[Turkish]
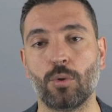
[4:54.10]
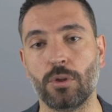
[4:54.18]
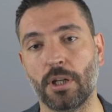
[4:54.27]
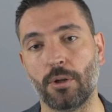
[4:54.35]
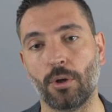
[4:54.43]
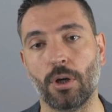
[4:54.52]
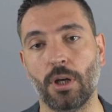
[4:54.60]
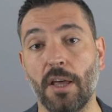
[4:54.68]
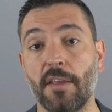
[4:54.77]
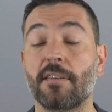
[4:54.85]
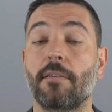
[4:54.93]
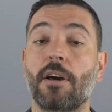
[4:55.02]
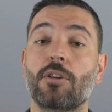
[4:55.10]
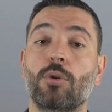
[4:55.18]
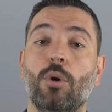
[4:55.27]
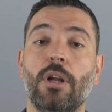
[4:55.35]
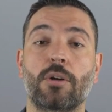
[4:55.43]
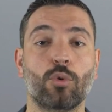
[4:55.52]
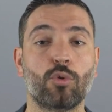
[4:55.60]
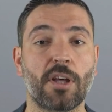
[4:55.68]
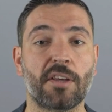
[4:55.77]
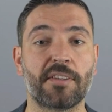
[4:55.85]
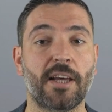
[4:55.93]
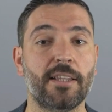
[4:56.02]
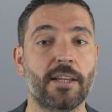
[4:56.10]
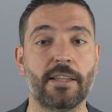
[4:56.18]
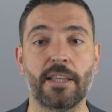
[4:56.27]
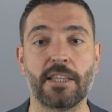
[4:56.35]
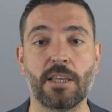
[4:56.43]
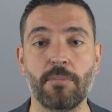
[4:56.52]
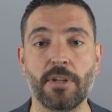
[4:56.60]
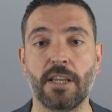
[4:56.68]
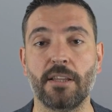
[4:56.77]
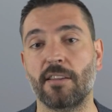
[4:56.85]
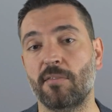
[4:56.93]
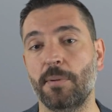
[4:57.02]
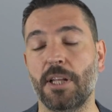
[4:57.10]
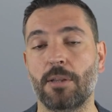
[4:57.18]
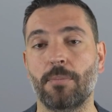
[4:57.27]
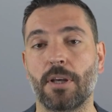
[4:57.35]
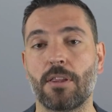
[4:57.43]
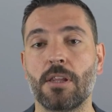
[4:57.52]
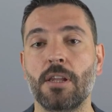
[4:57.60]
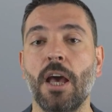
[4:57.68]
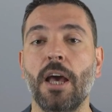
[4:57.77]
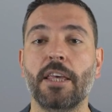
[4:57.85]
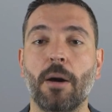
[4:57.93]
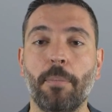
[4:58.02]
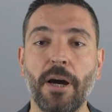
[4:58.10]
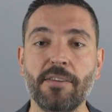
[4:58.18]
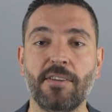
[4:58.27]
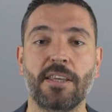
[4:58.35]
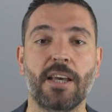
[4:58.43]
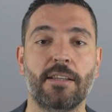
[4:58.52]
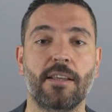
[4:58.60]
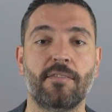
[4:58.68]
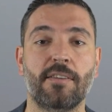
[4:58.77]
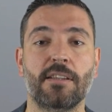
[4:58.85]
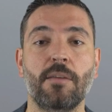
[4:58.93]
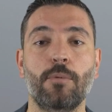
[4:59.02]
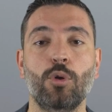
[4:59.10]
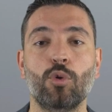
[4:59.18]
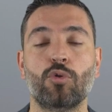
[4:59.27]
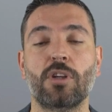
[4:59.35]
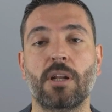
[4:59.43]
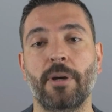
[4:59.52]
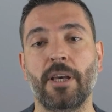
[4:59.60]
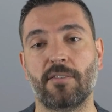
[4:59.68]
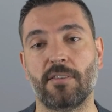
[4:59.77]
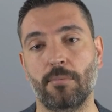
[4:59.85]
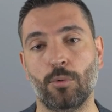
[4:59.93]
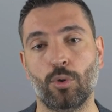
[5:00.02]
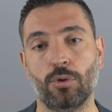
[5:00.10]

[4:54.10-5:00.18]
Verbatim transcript: kullanıyor. Savaşta ölen Rus askerlerinin kimliğini tespit etmek için yapay zeka destekli bir yüz tanıma yazılımı